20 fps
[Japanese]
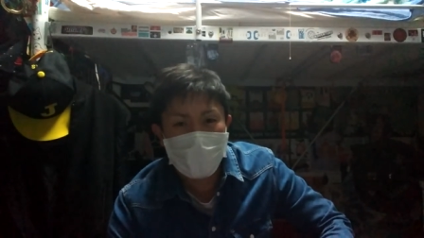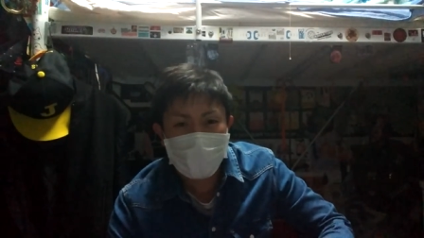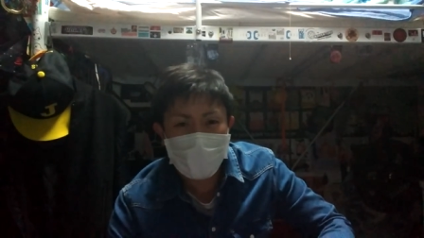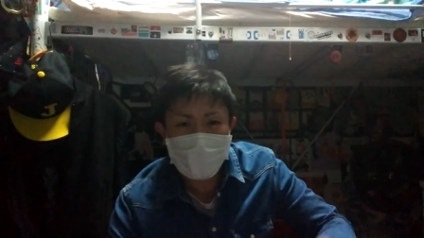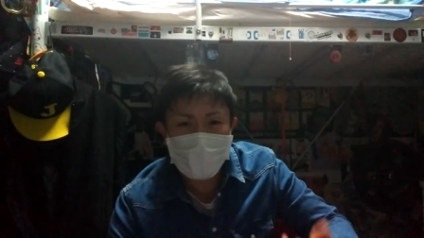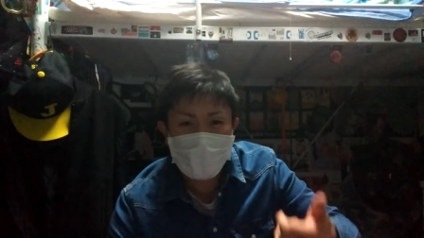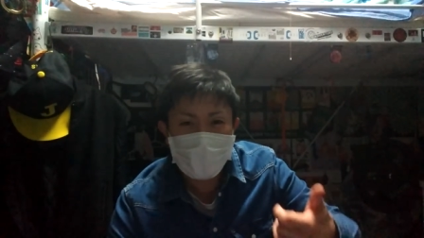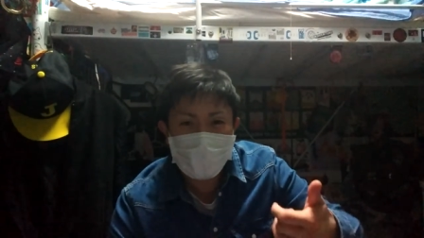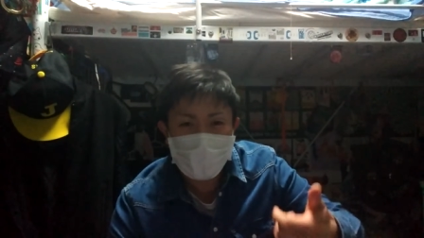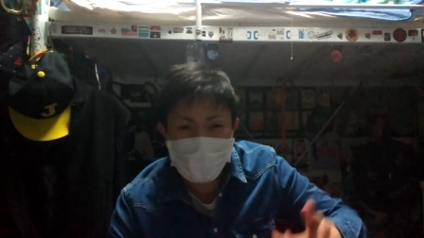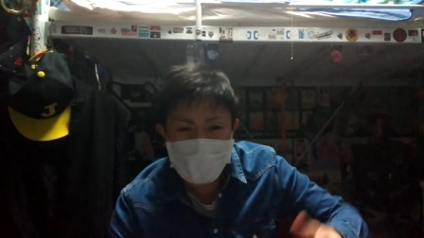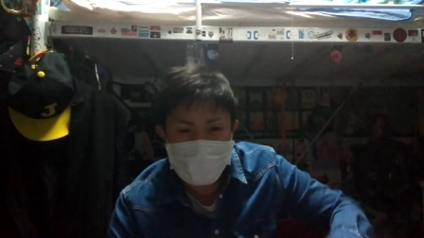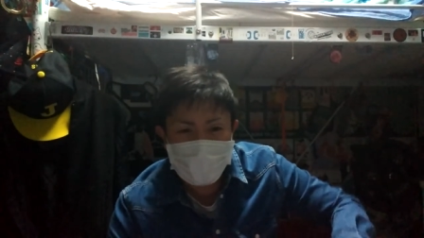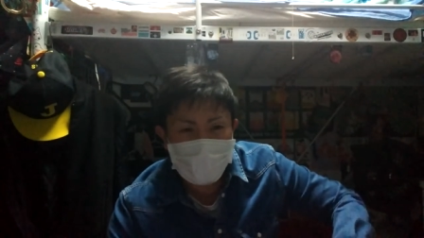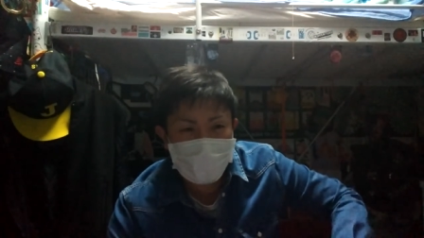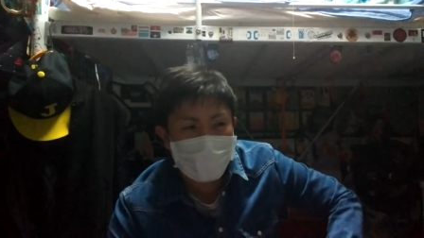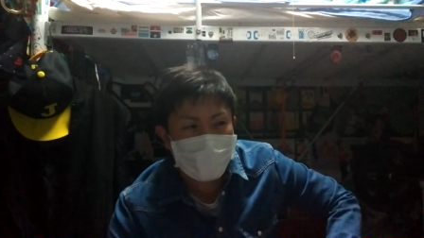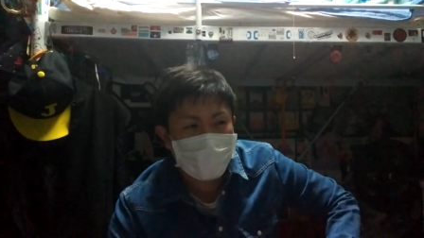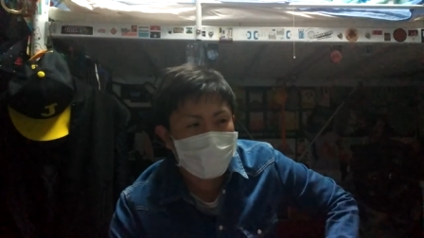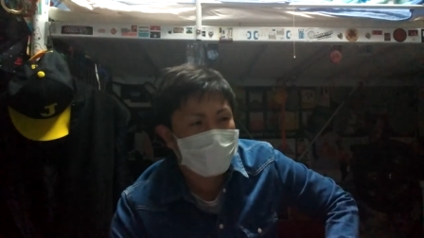こ登んの?」って
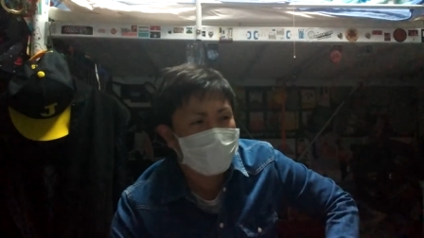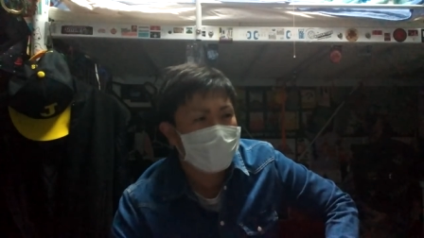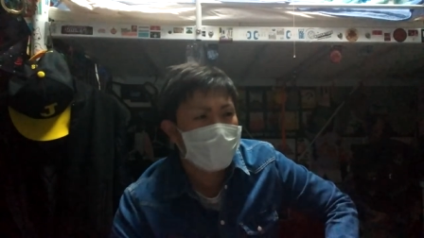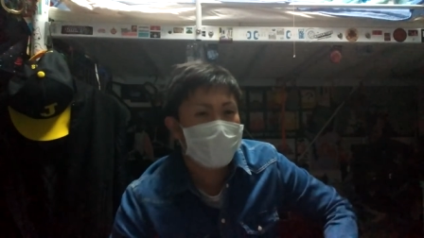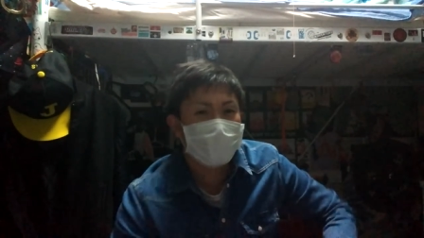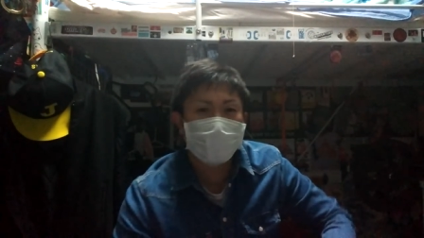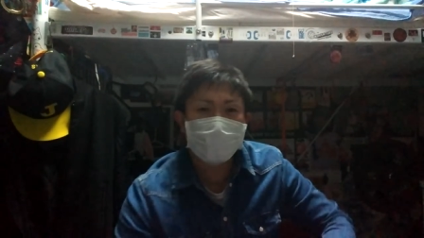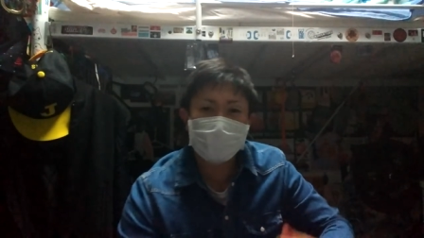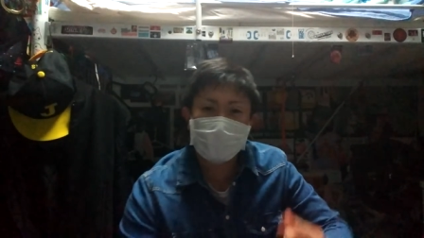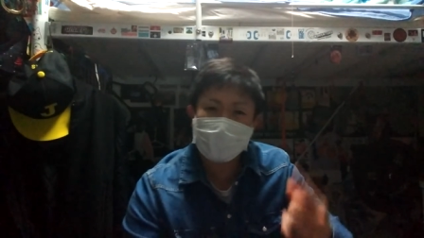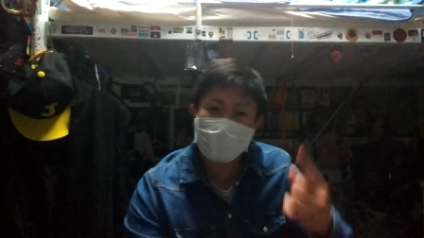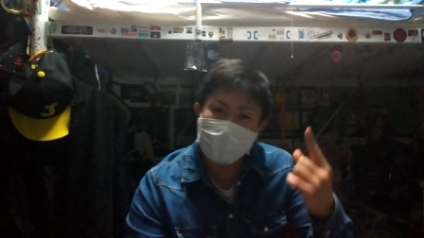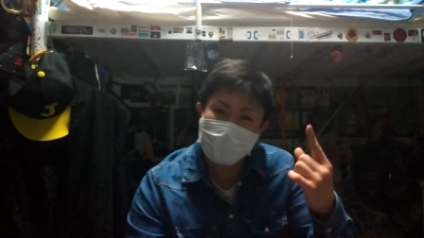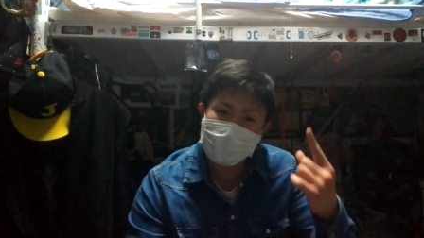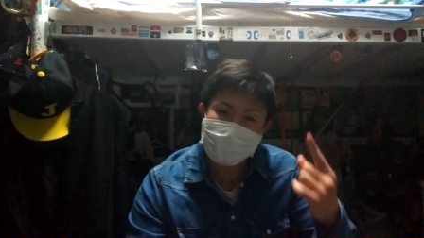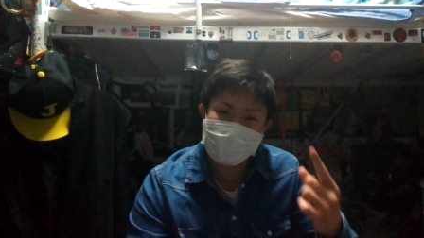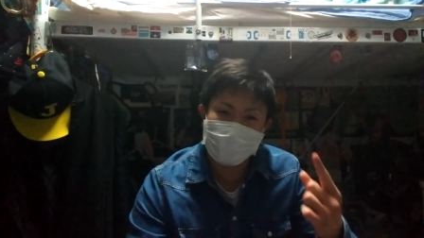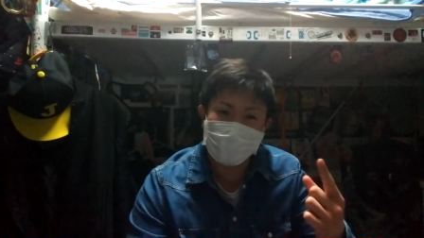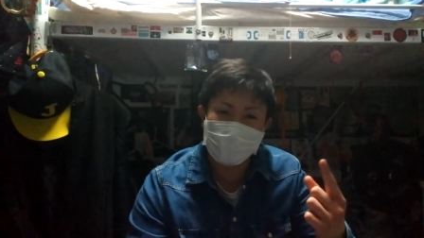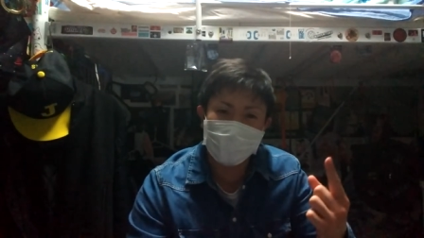言うから「登るしか
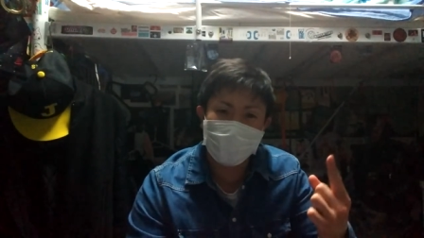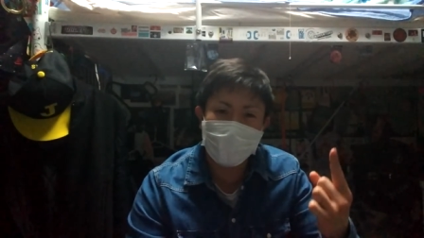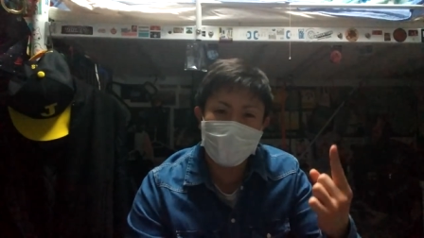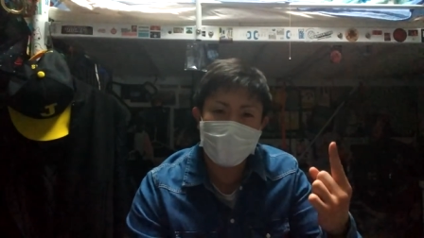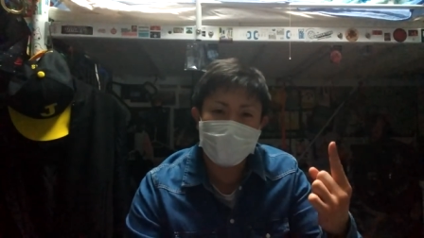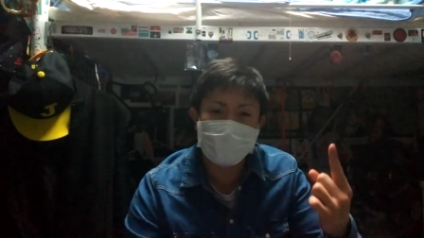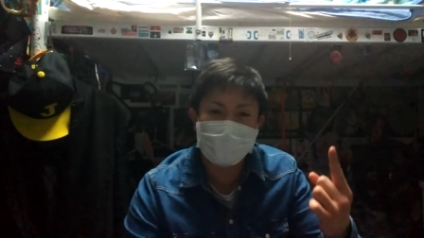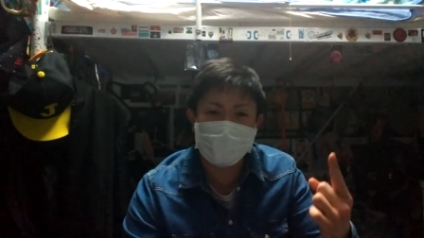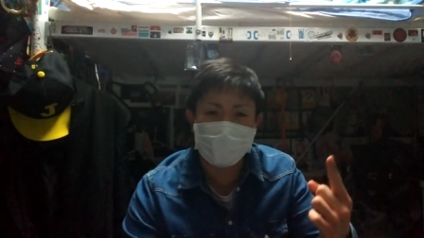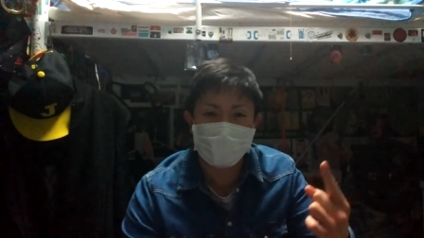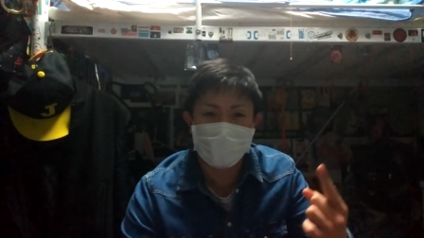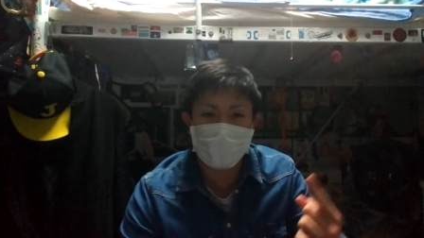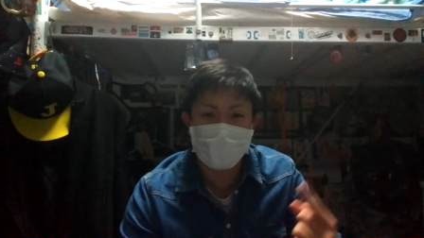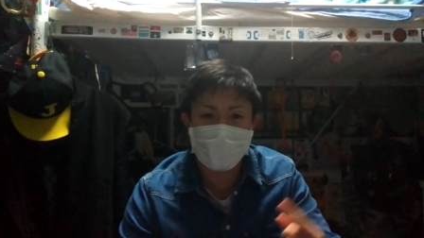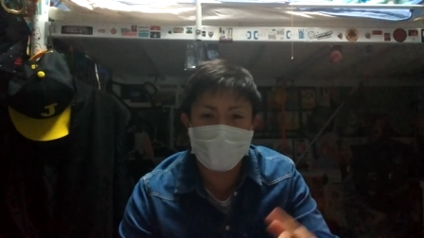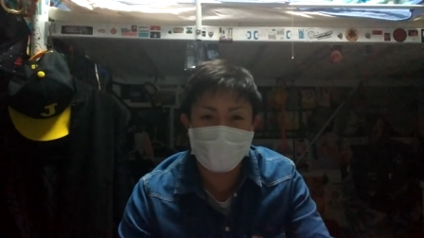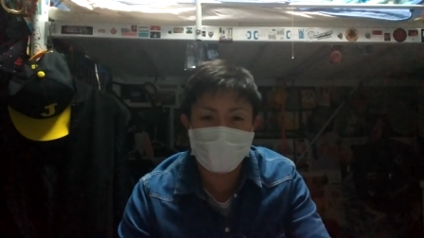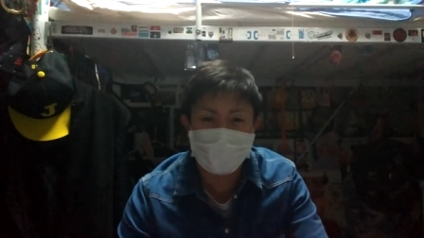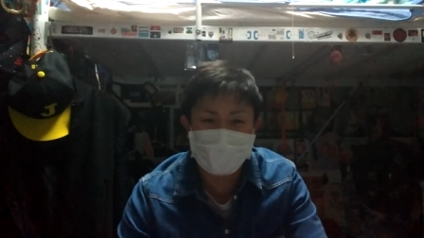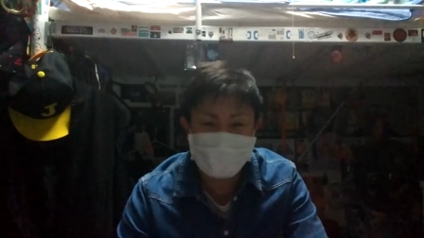ないんですよ」上なんすもん
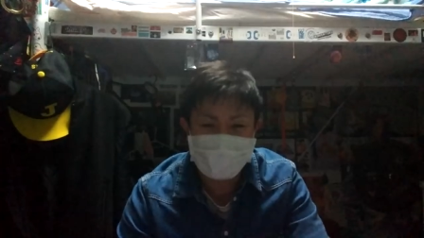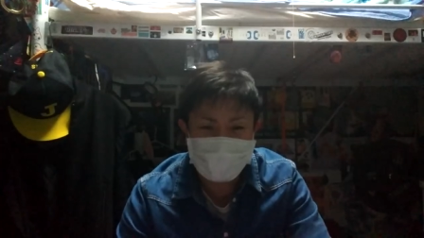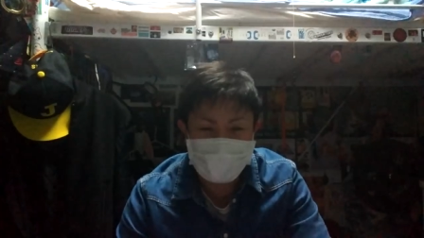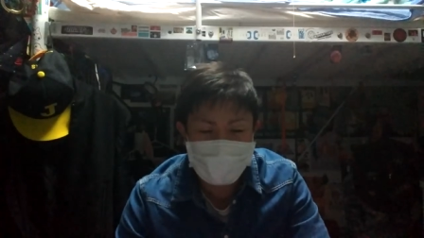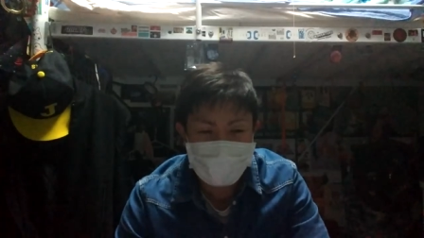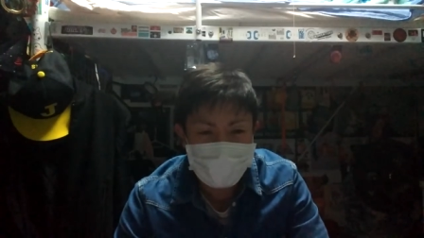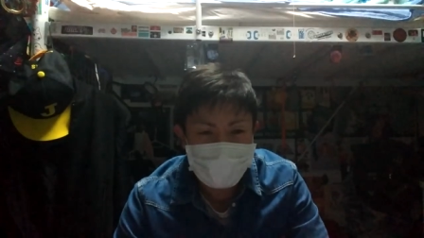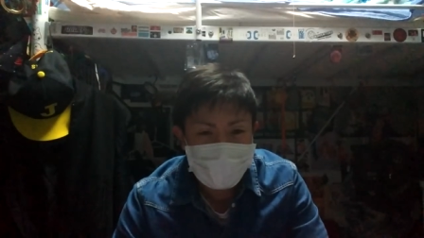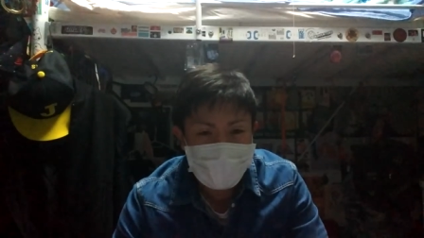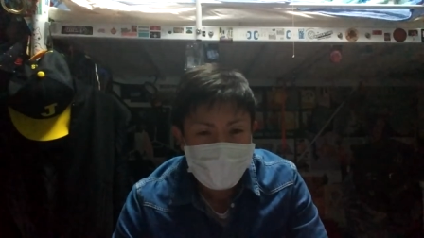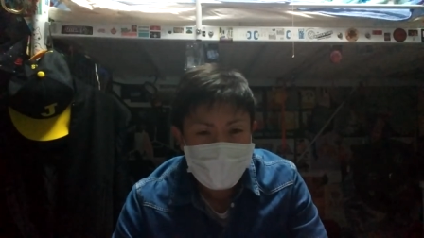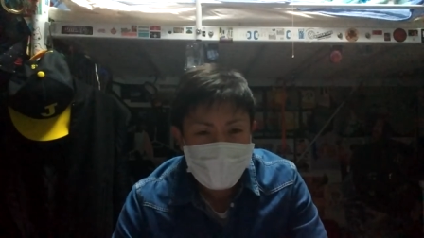パネルが」っつって。